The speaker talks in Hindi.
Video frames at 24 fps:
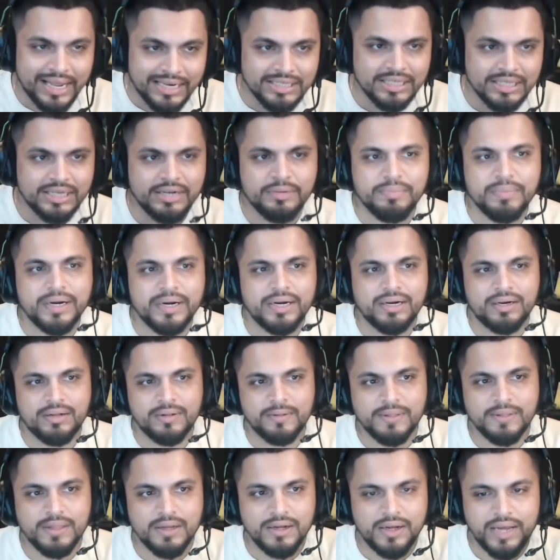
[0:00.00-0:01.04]
लेजिटिमेट
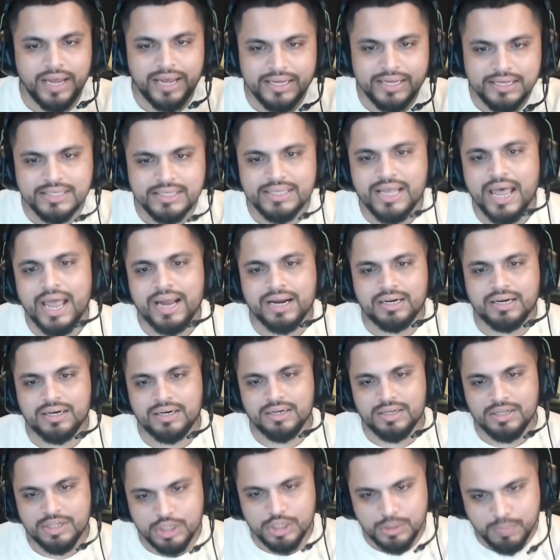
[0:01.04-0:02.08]
द एग्जैक्ट
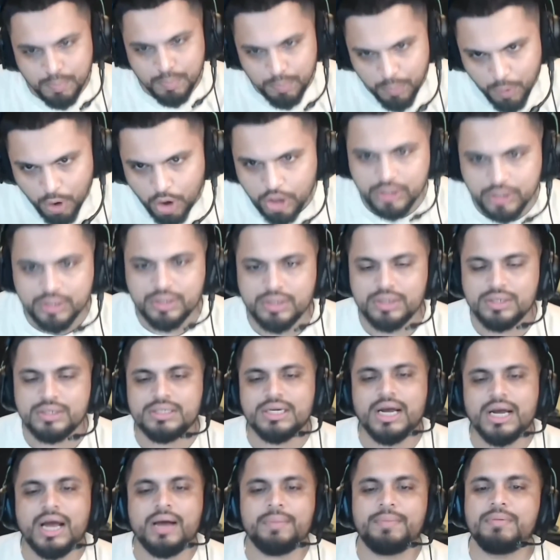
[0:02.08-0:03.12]
स्पॉट
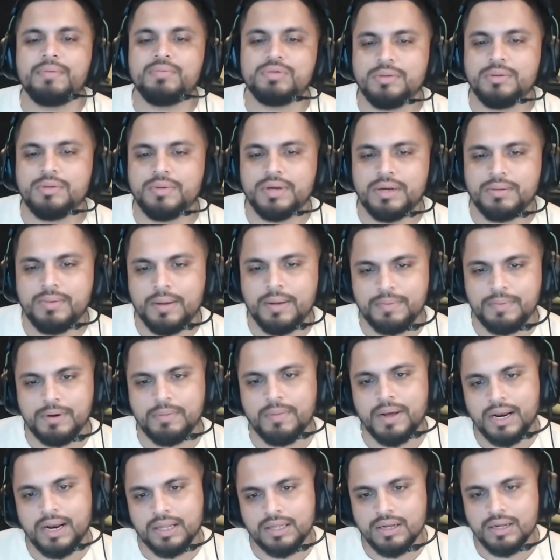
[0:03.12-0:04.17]
जहां पे मुझे मेरे बाप ने
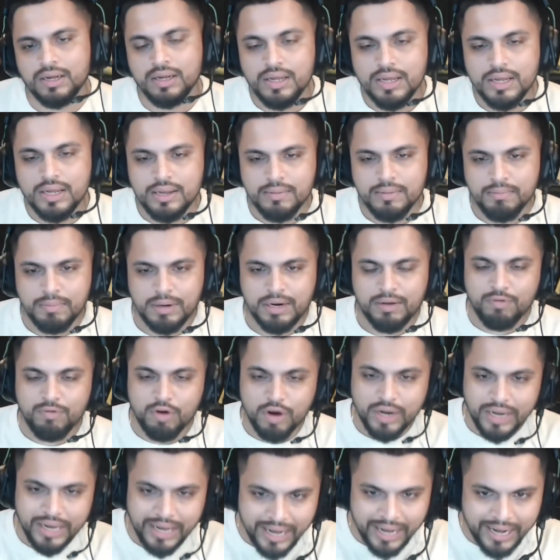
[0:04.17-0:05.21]
मारा था मतलब वो
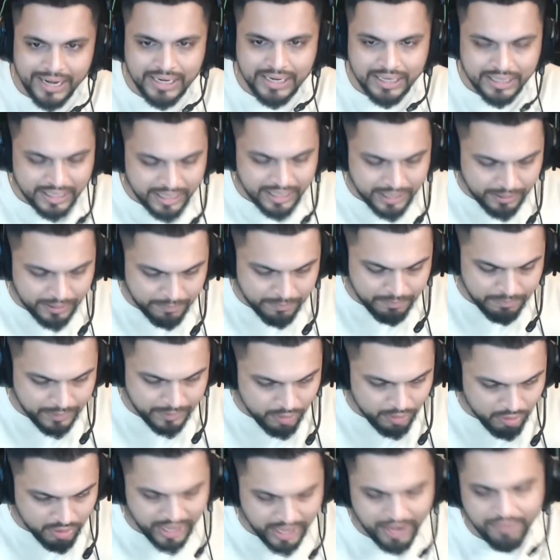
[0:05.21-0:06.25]
गेट के मेरे
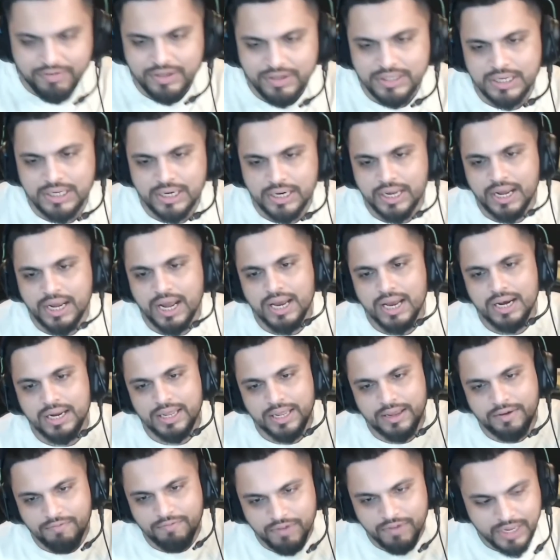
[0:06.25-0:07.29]
को कैफे से निकाल
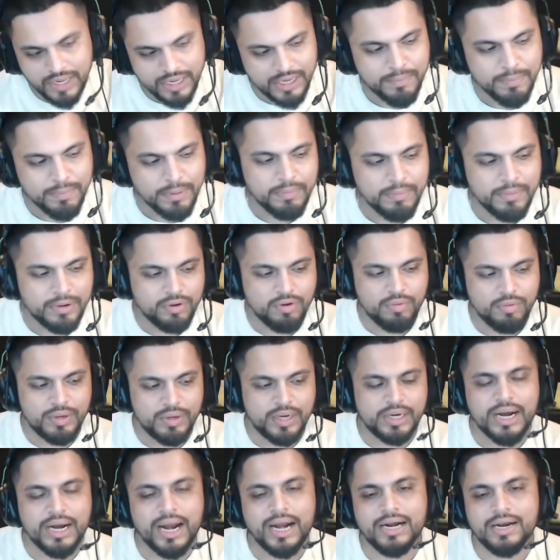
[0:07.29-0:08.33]
के वहीं पे मेरे को मेरे
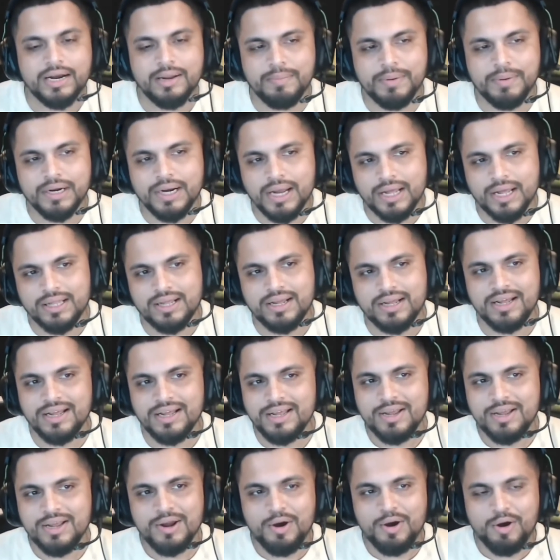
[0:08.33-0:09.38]
डैड ने पीटा था
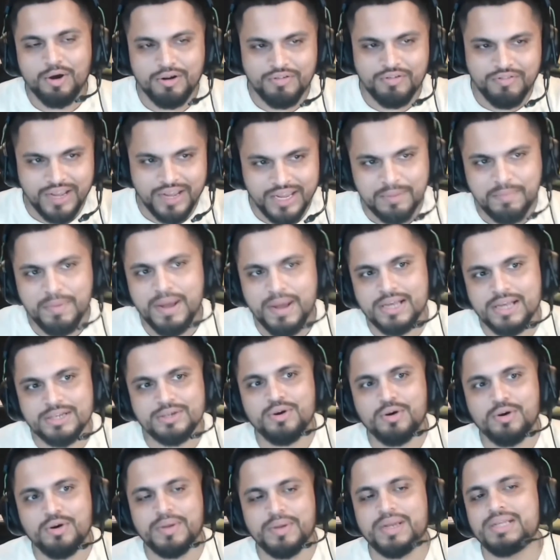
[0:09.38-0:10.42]
और वहीं पे आज
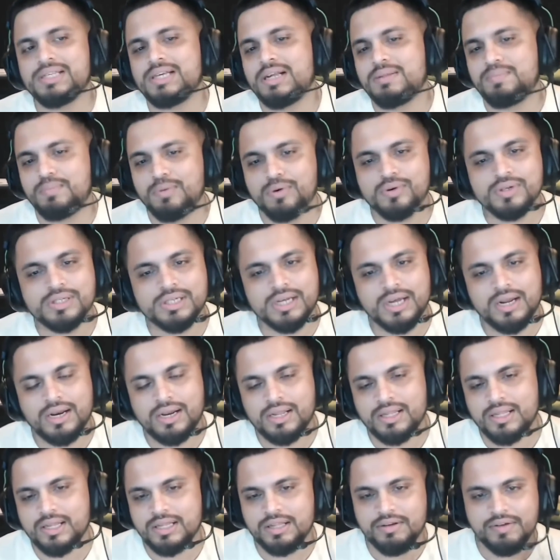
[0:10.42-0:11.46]
लोग मेरे साथ पोज कर रहे
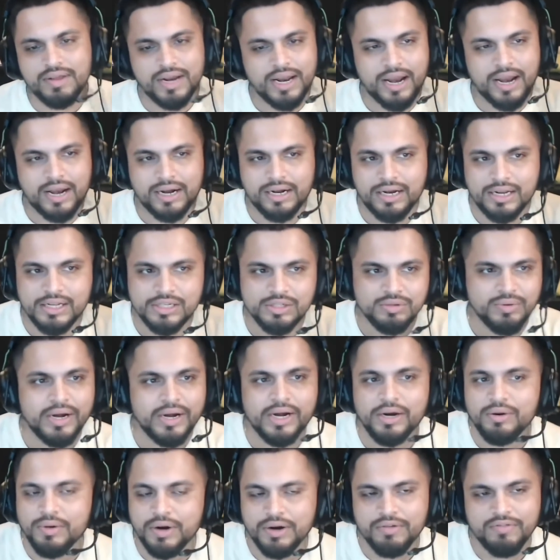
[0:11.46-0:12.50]
थे देवर एटलीस्ट
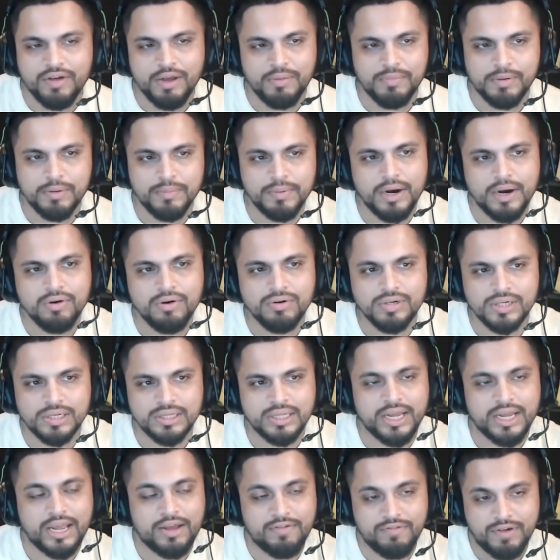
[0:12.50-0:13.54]
ट्वेंटी ट्वेंटी फाइव पीपल आउटसाइड
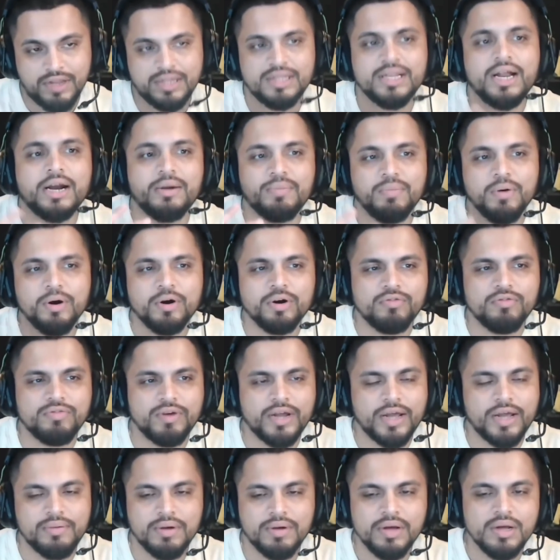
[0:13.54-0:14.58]
द कैफे एट दैट पॉइंट ऑफ
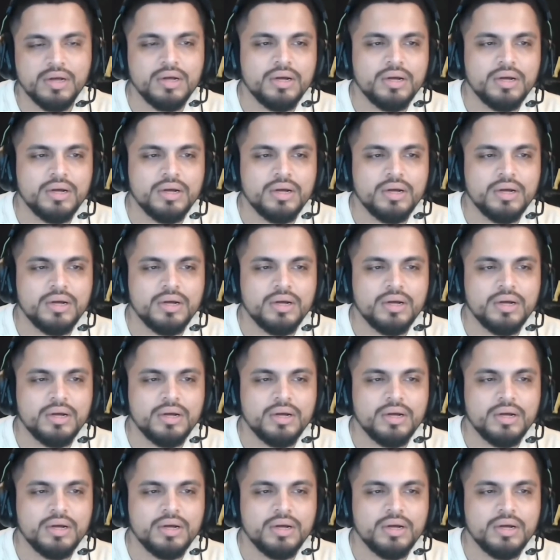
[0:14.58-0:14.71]
टाइम